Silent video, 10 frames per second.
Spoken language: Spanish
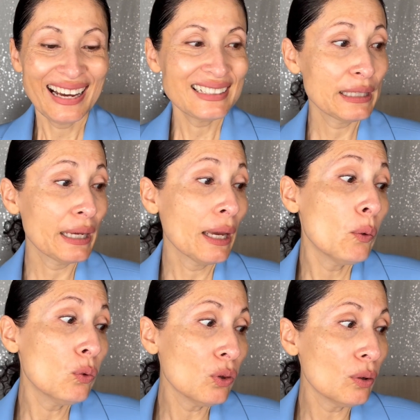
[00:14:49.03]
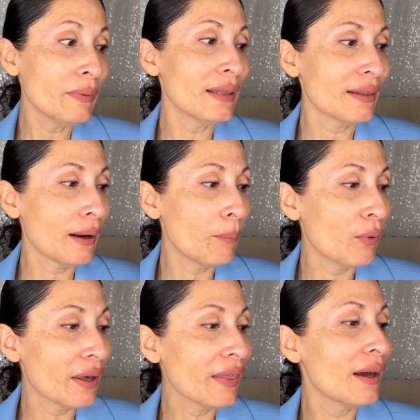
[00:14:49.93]
Así es que uno mientras
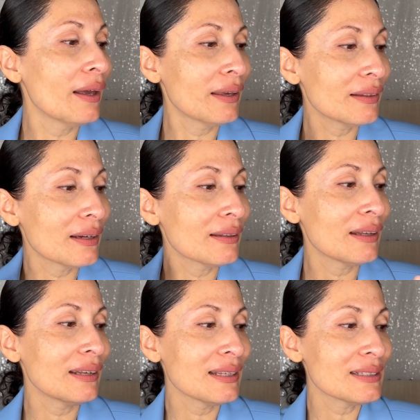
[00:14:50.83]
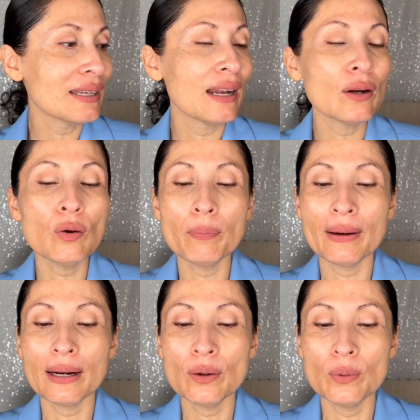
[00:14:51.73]
puede hay que tratar de hacer algo
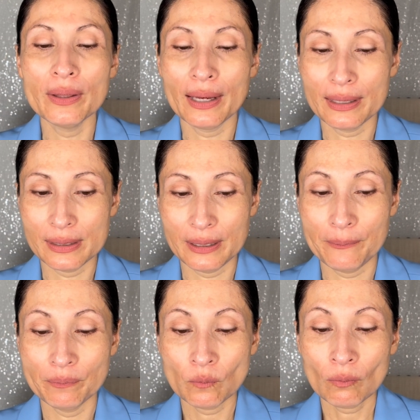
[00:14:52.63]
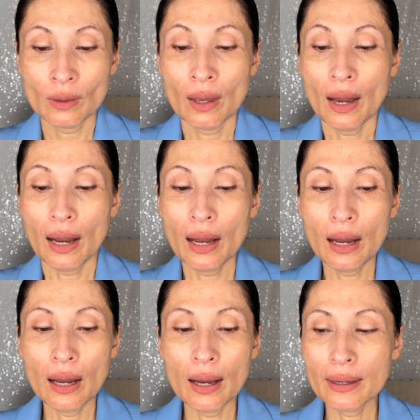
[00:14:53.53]
para cuidarse.
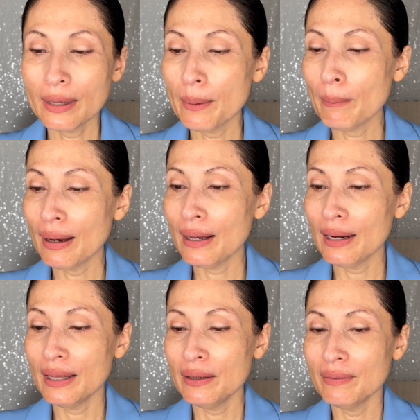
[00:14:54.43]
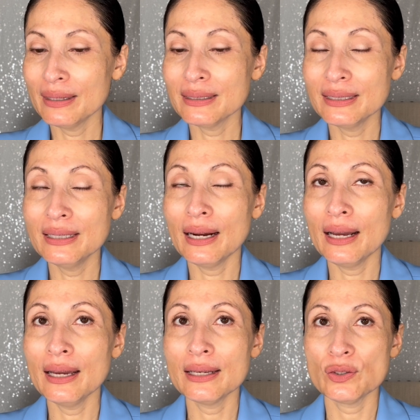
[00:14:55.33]
Ah, ¿Qué más les iba a decir?
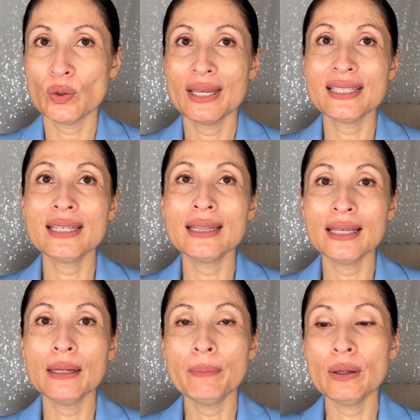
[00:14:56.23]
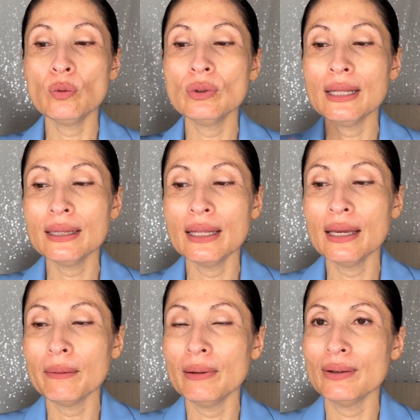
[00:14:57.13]
ah, eso, que si tienen preguntas,
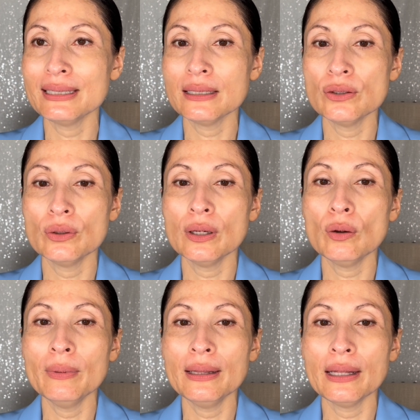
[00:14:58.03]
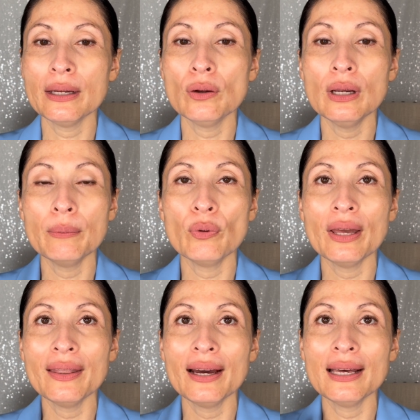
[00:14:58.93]
déjenme en la sección de comentarios. Les voy
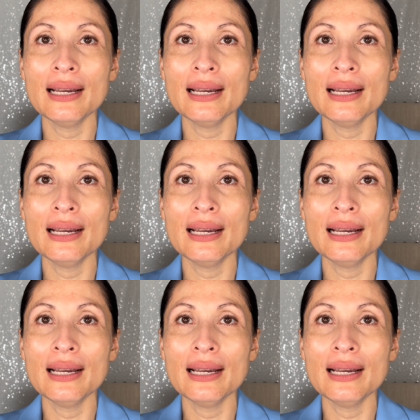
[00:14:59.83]
a dejar